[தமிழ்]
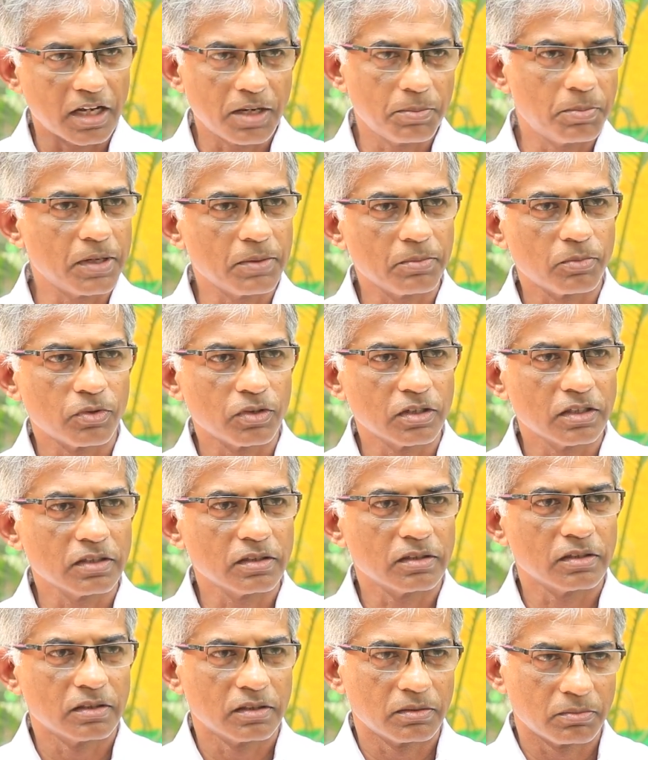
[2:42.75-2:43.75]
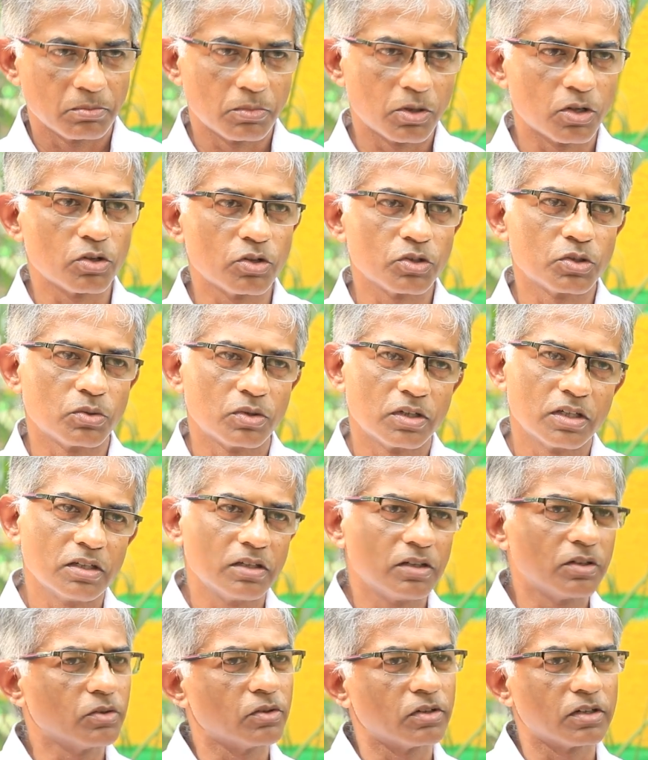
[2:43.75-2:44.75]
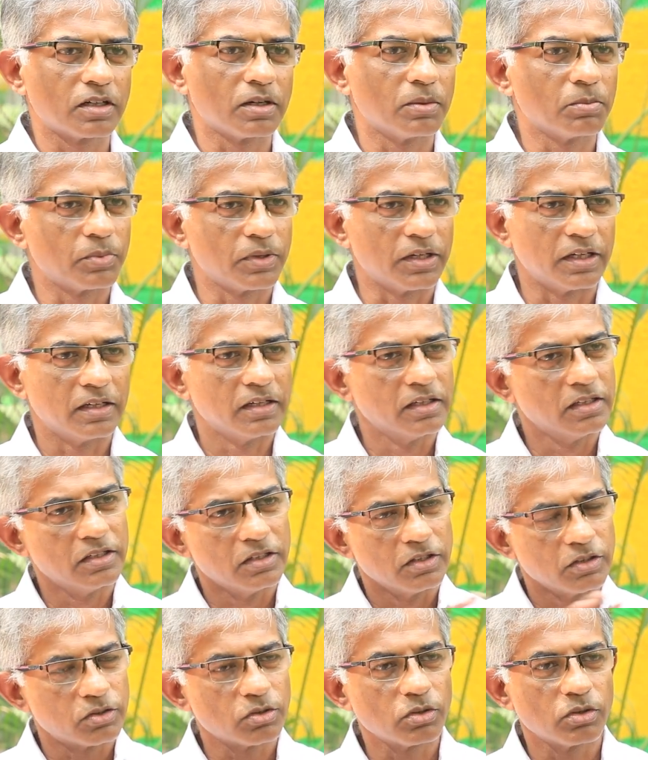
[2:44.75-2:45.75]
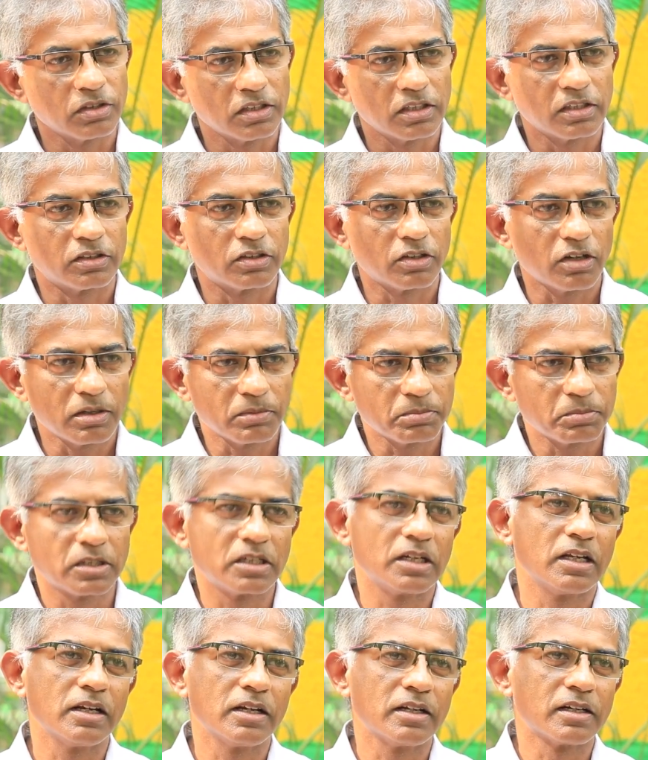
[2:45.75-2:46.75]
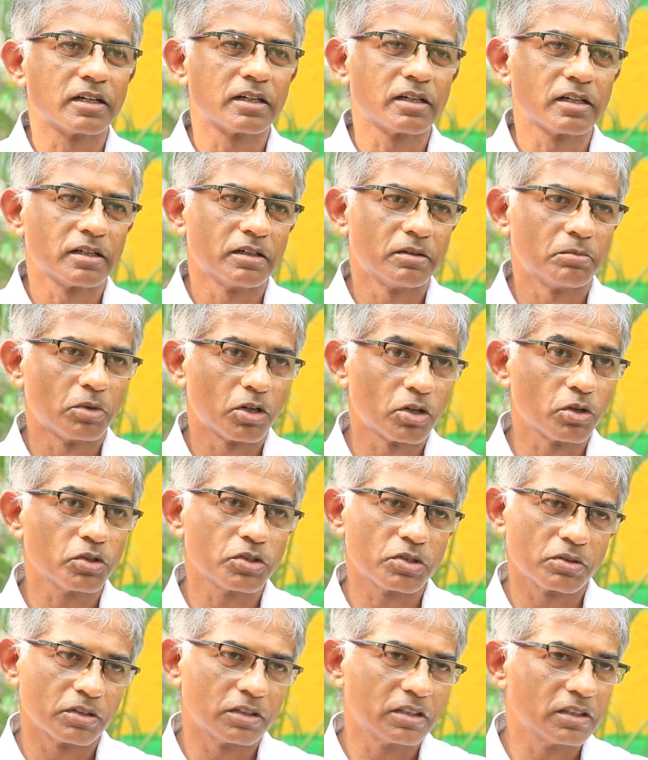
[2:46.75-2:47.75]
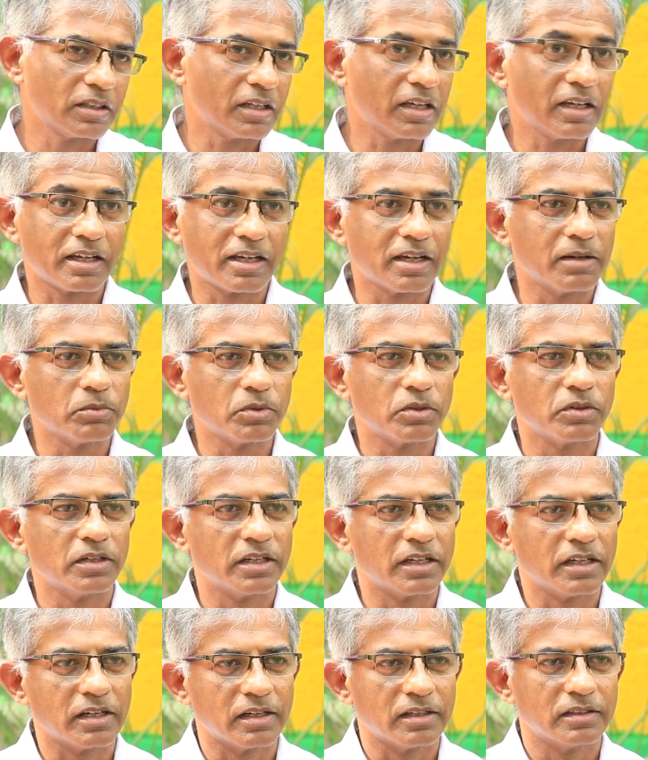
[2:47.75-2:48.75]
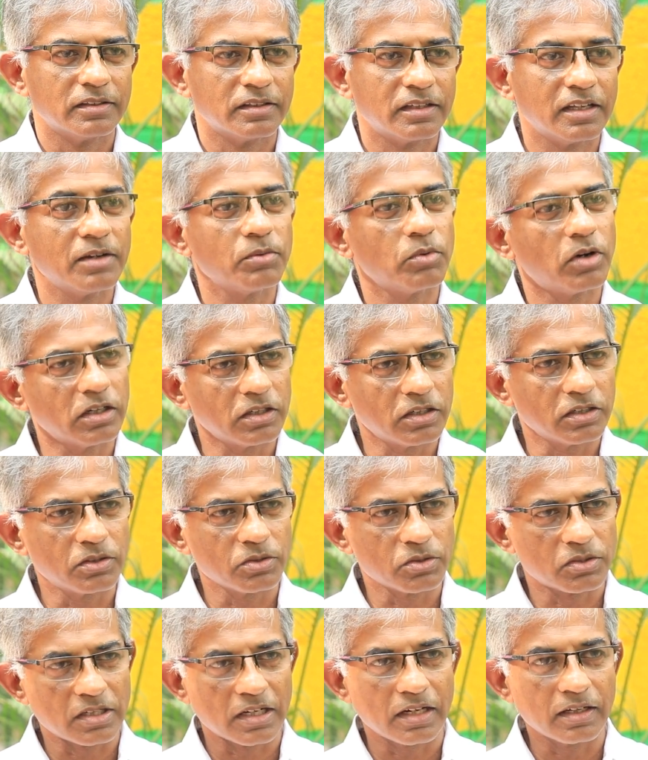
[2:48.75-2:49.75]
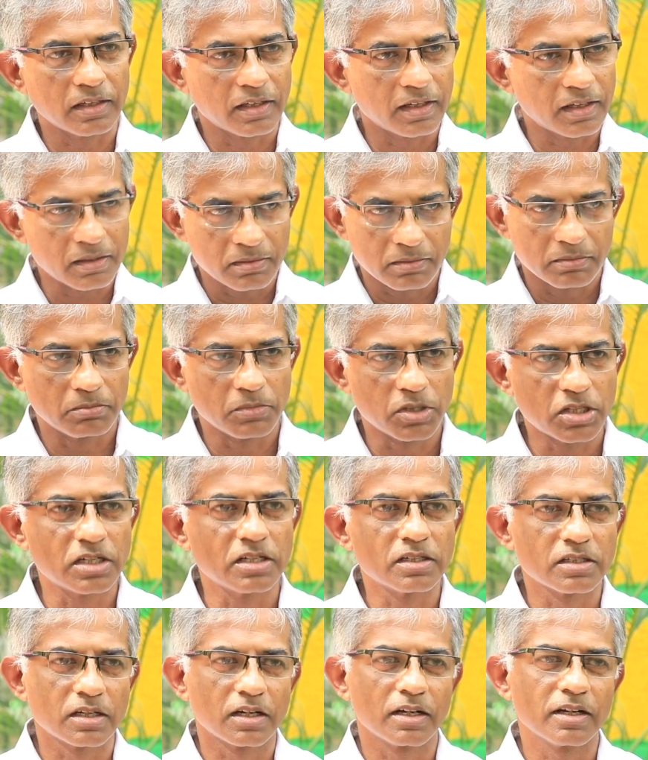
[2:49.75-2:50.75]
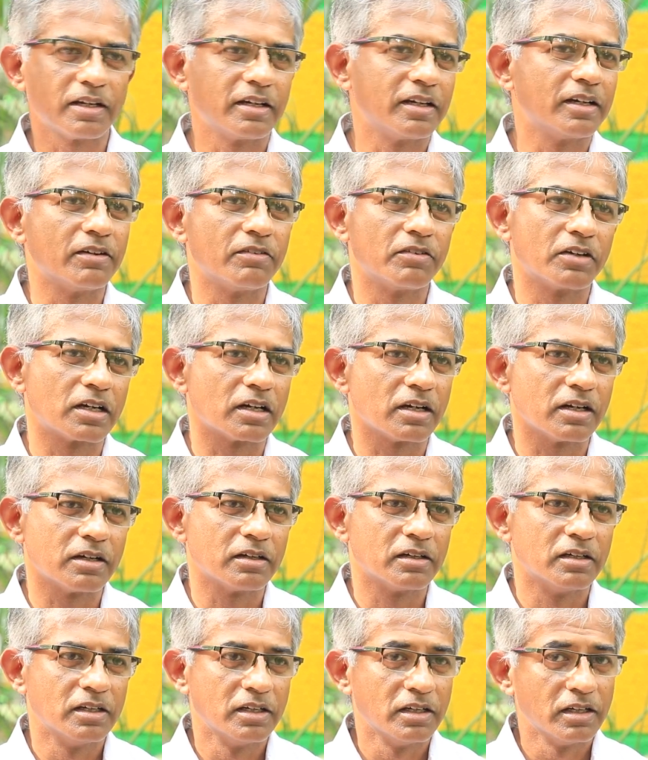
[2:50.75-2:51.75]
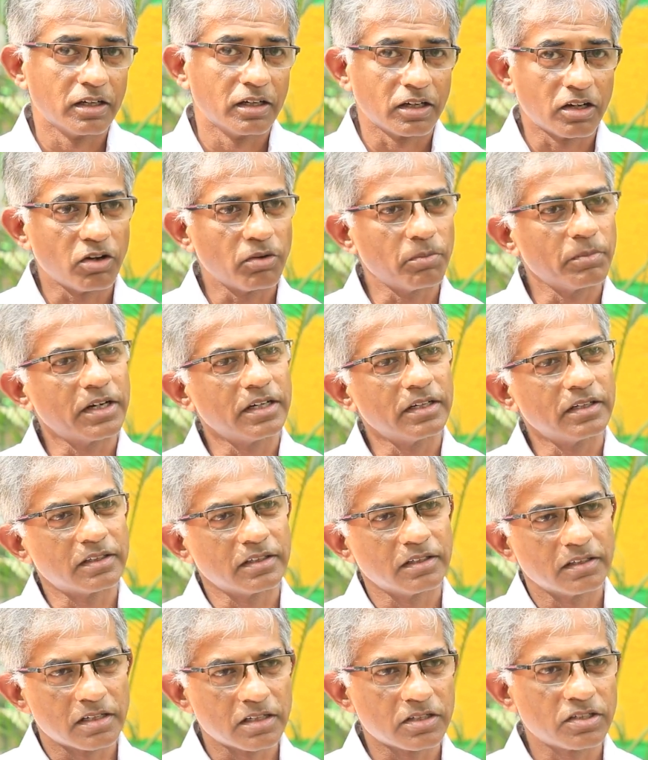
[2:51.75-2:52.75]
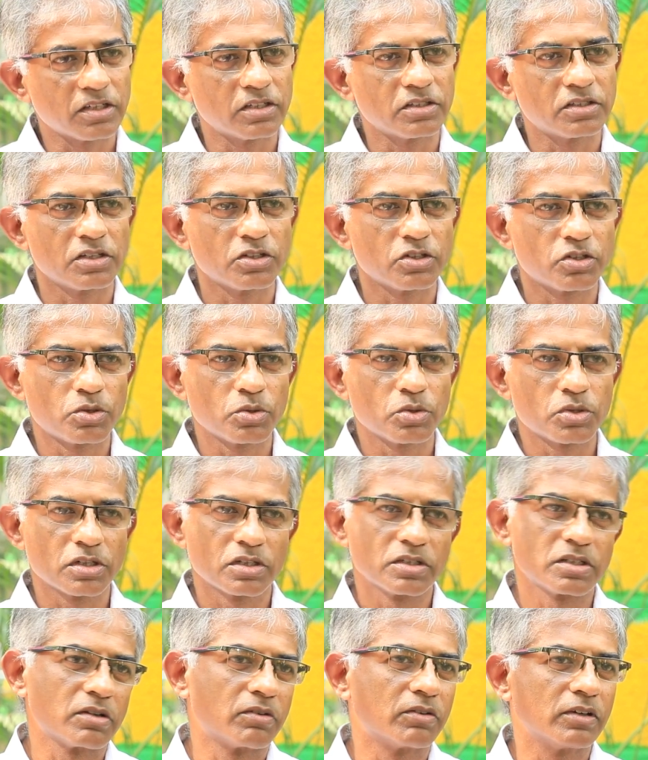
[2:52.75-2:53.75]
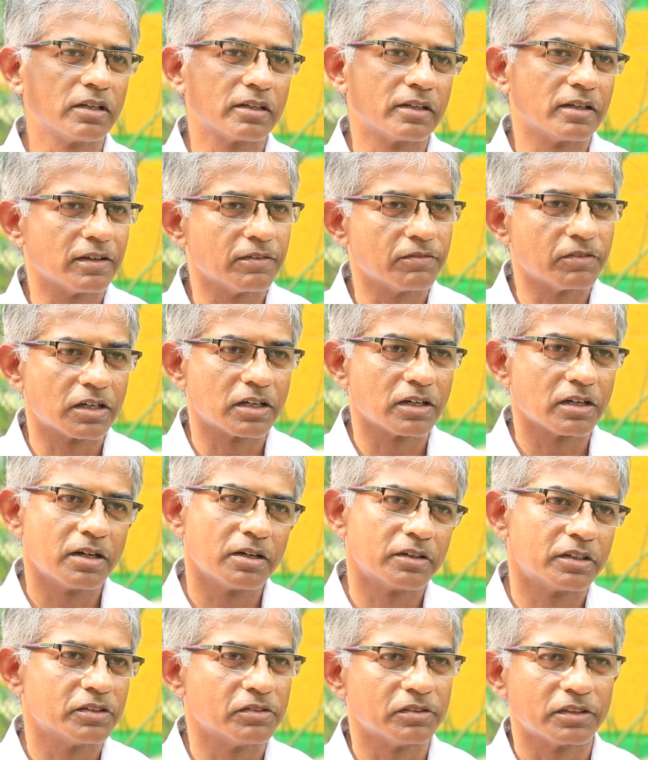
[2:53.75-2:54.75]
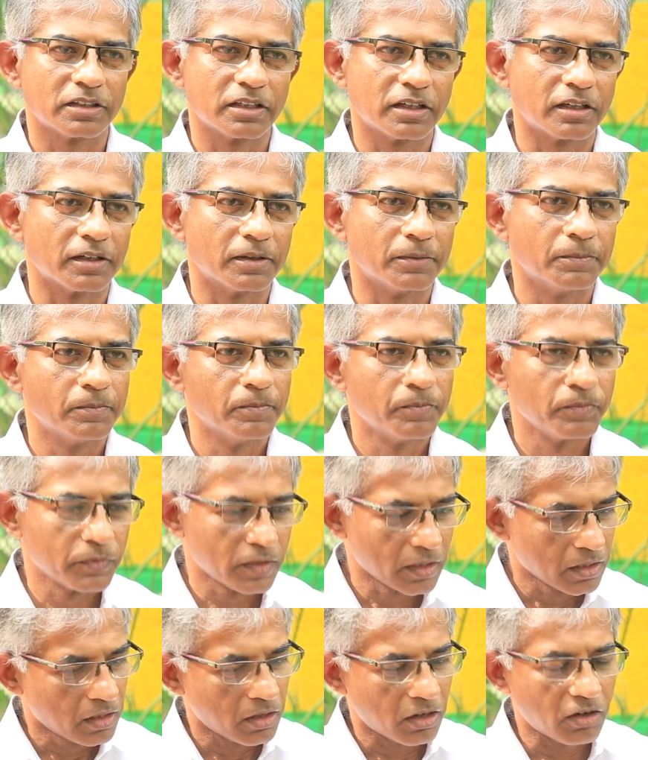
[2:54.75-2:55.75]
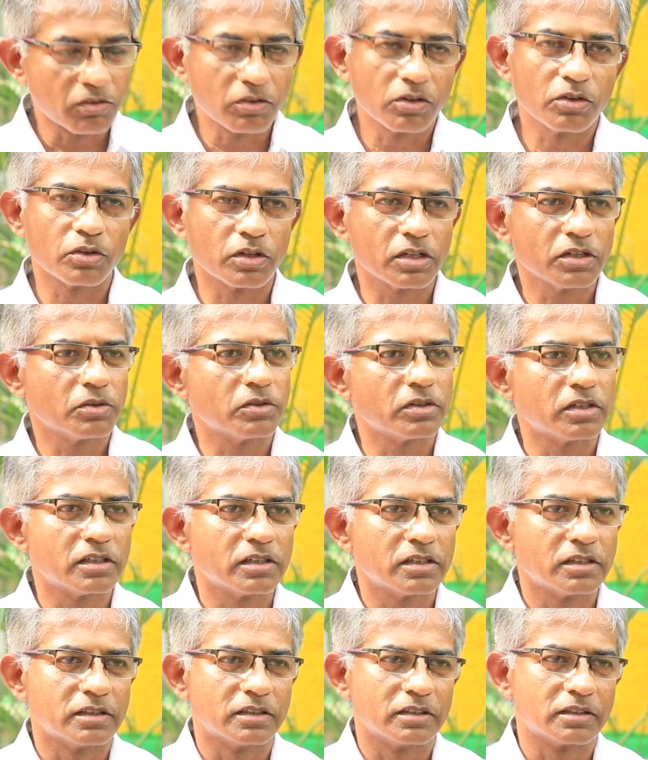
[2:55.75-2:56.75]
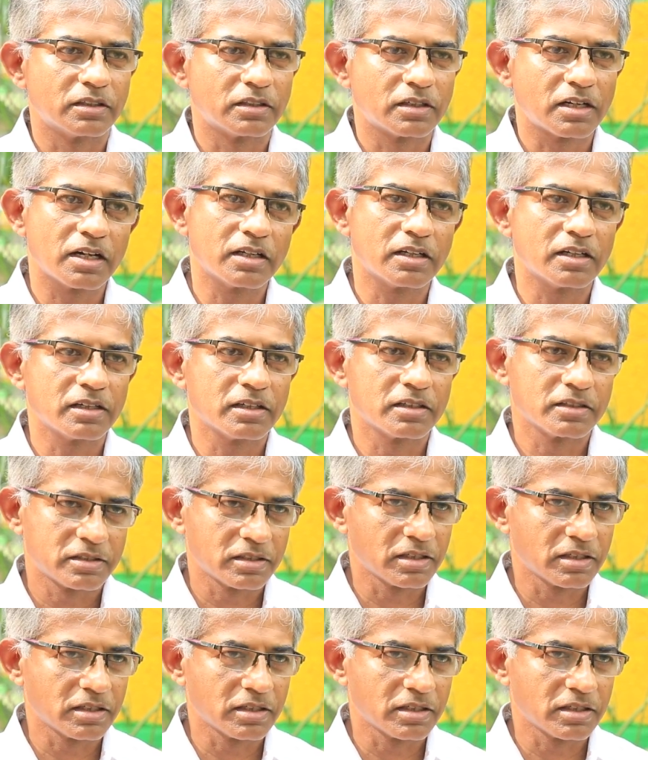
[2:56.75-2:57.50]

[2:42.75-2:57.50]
ஐபிஎம் ஒன்று பரோஸ் ஒன்று இன்னொரு கம்பெனி ஸோ அந்த டாப் த்ரீயில் இருக்கிற பரோஸ் வந்து தே கேம் டு இந்தியா தே வாண்டட் டு செல் தேர் மிஷின்ஸ் எல்லாம் இங்கே விற்கலாம் கவர்மெண்ட் ரிசர்ச் இன்ஸ்டிடியூஷன்ஸ் அவங்களுக்கெல்லாம் விற்கலான்ட்டு வந்தாங்க அவங்களோட ஒரு டாட்டா